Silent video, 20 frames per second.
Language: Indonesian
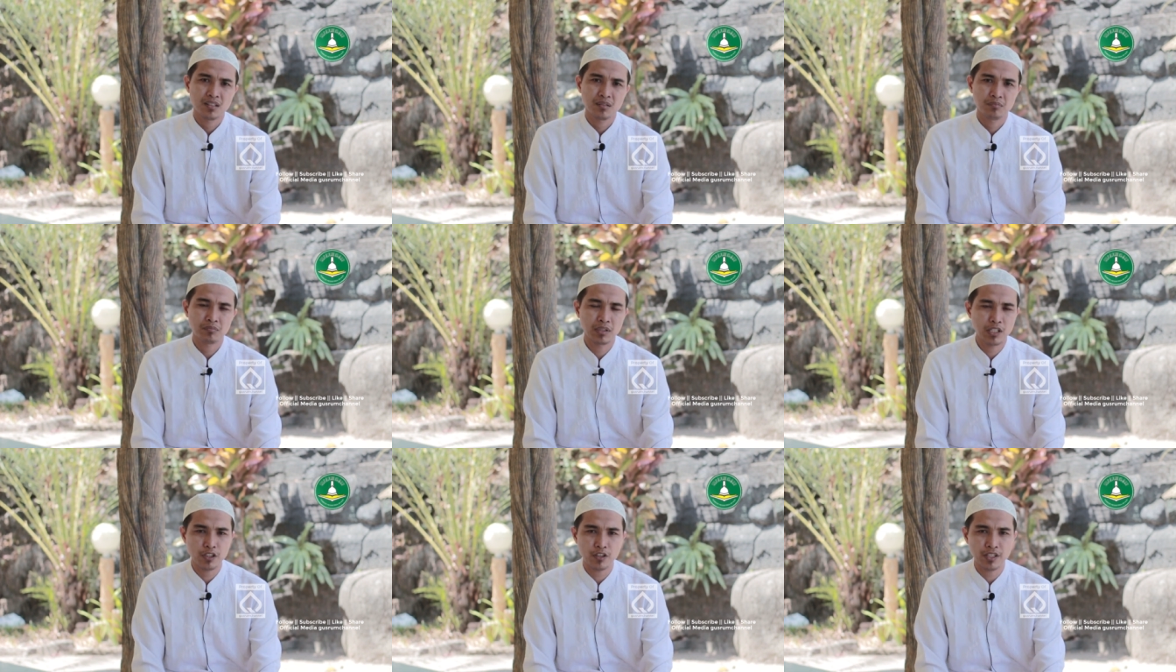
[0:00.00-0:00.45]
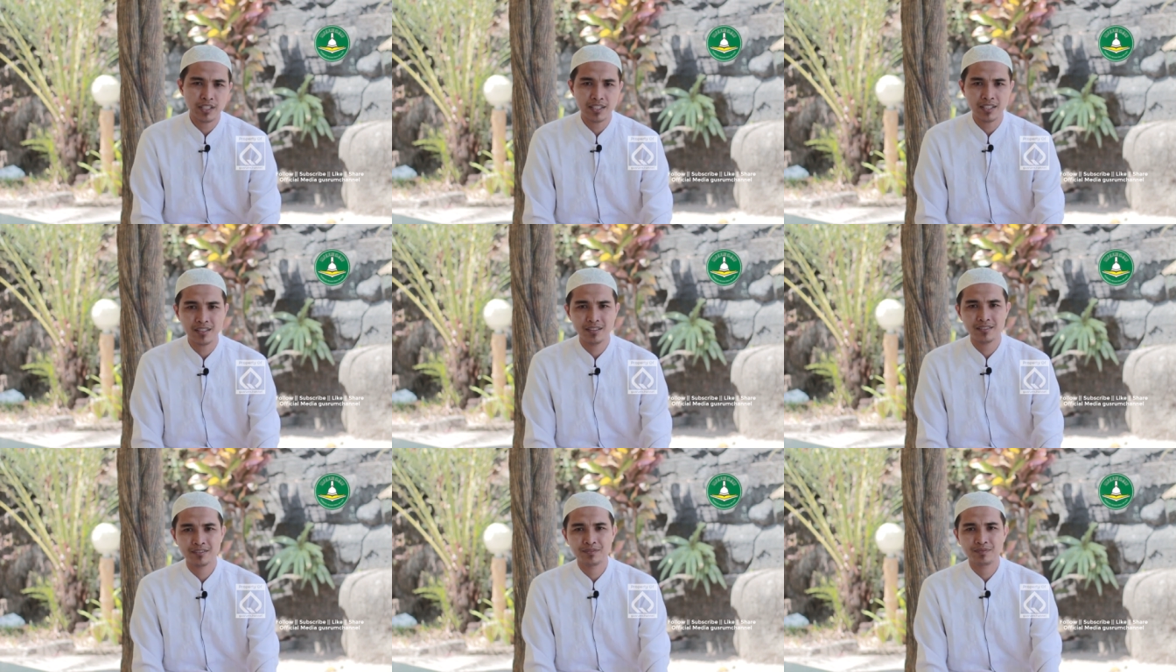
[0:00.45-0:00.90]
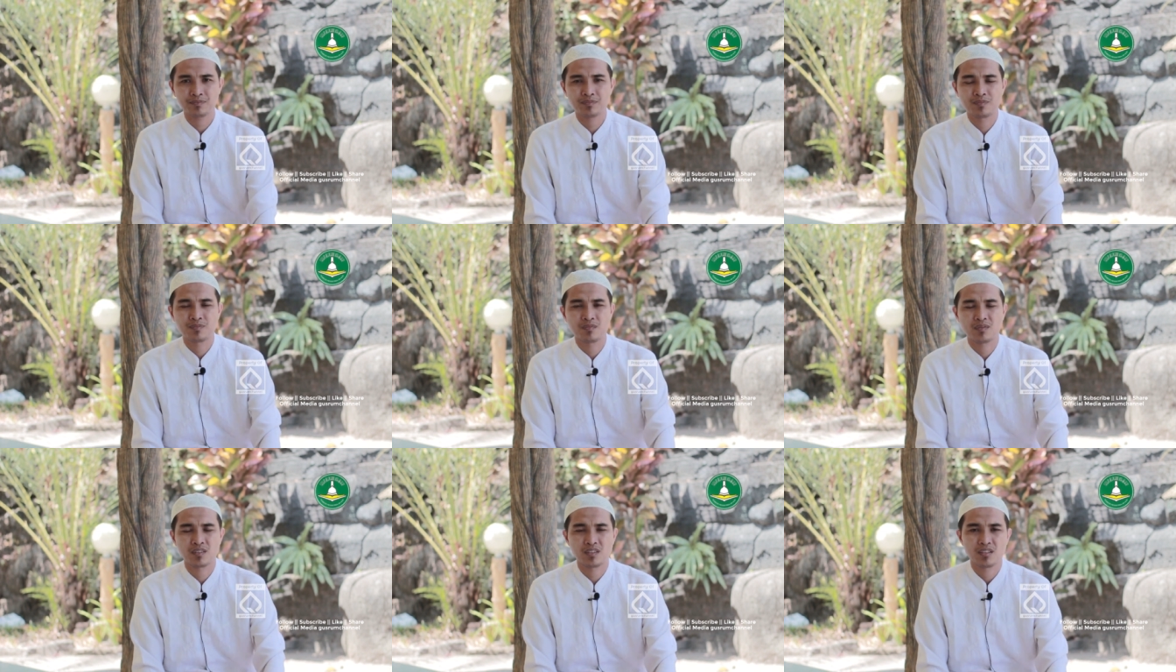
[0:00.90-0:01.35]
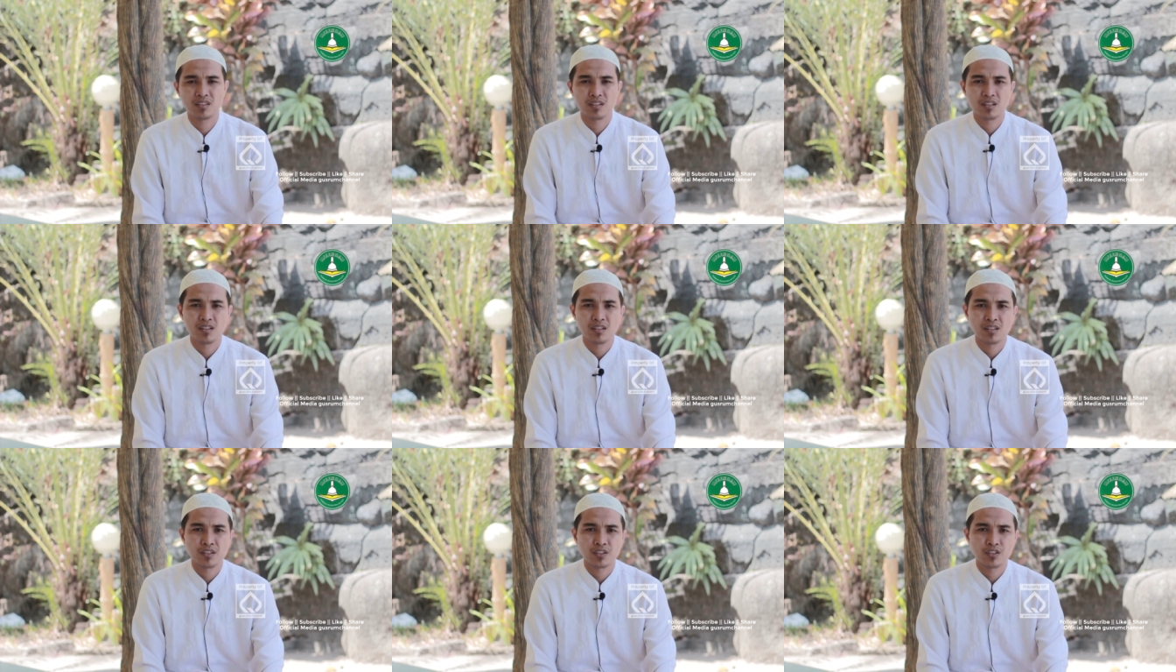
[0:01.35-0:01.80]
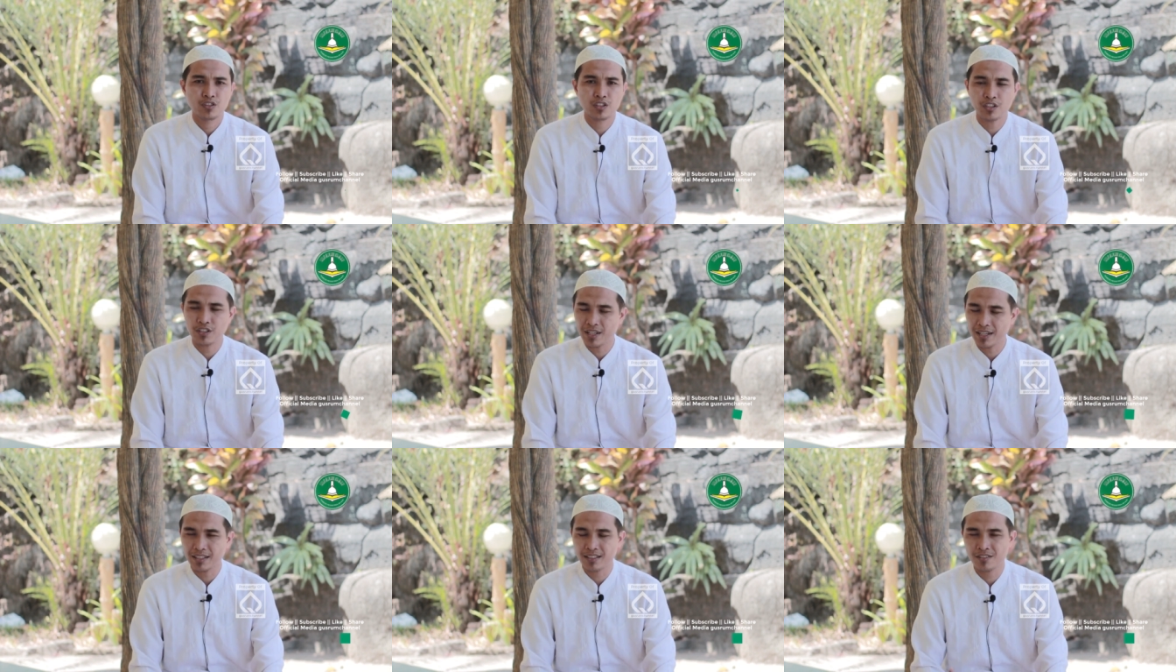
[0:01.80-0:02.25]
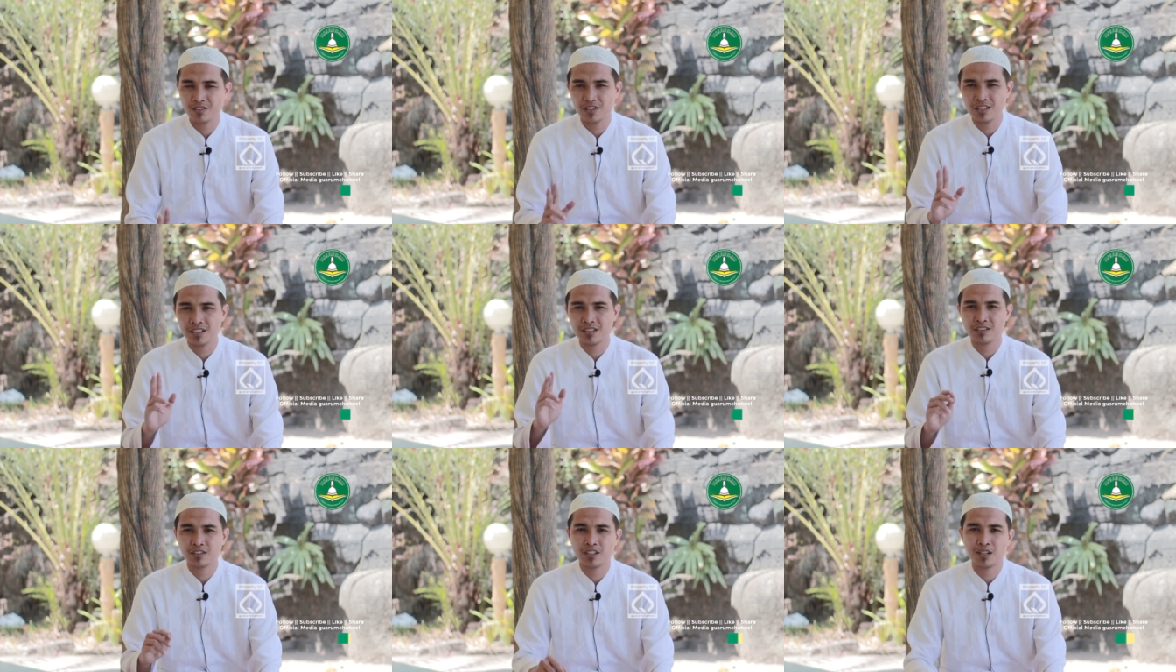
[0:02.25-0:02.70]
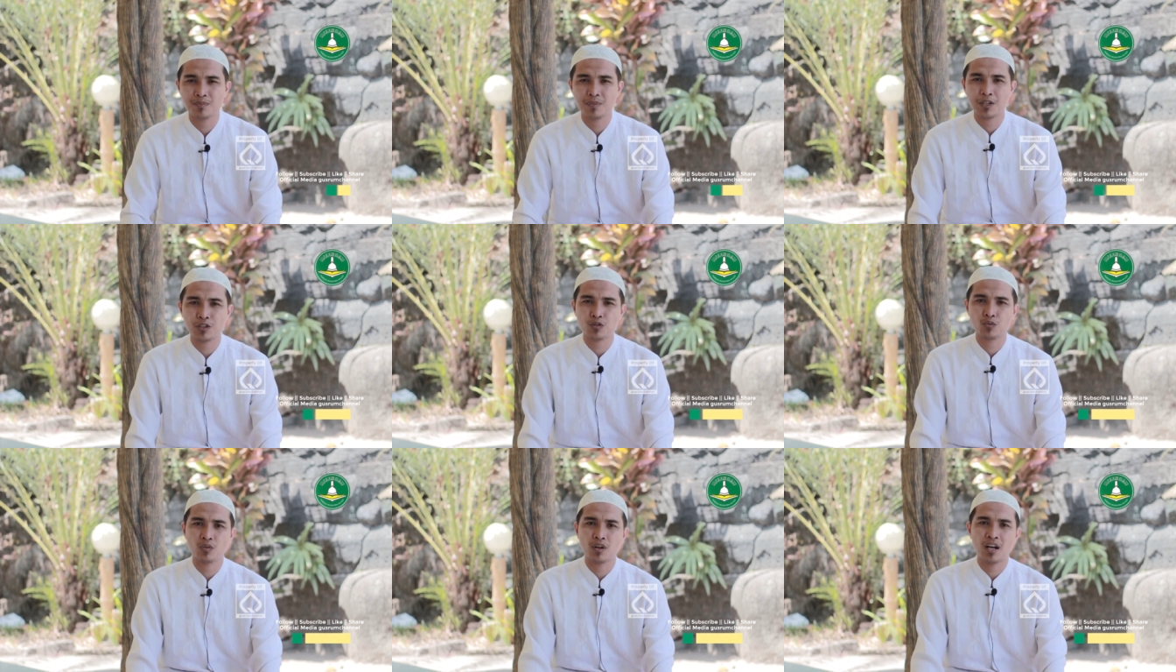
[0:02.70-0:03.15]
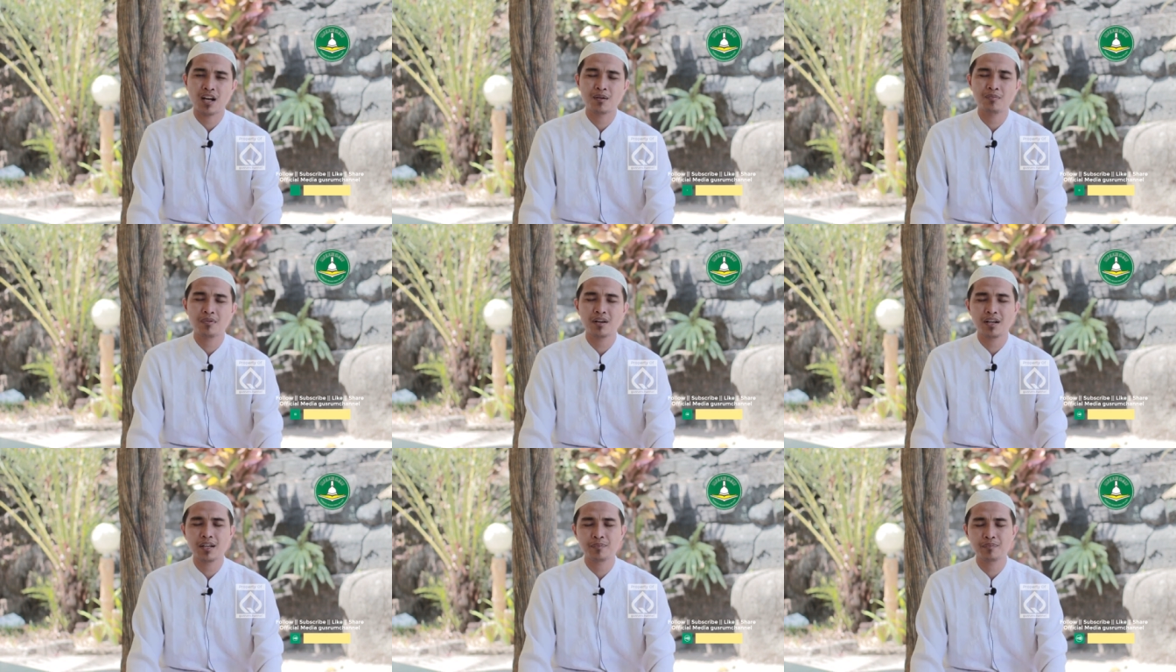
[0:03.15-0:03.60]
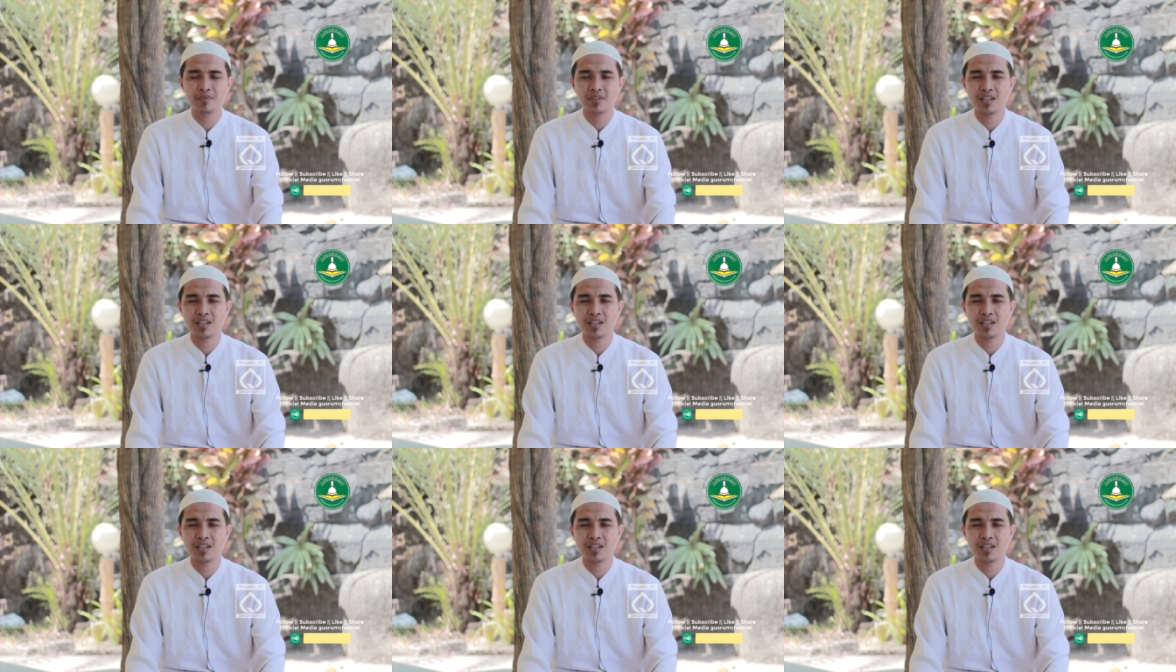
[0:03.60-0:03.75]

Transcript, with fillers: Beliau ini sejak kecil termasuk habaib